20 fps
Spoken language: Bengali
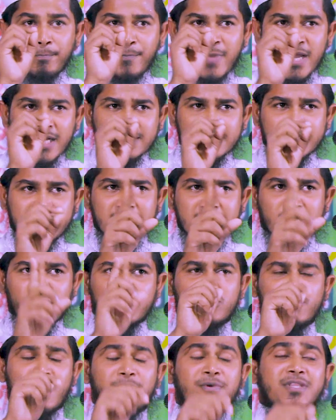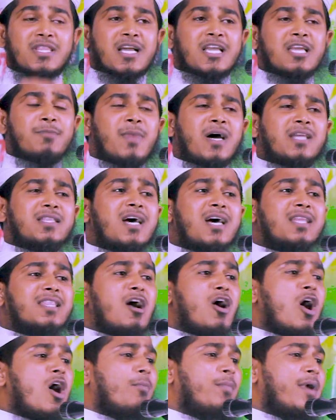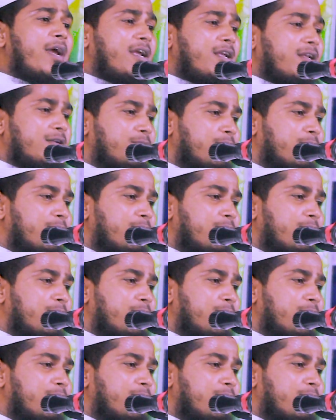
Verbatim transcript: ব্যক্তিগতভাবে তাকে বাধা দেওয়া হবে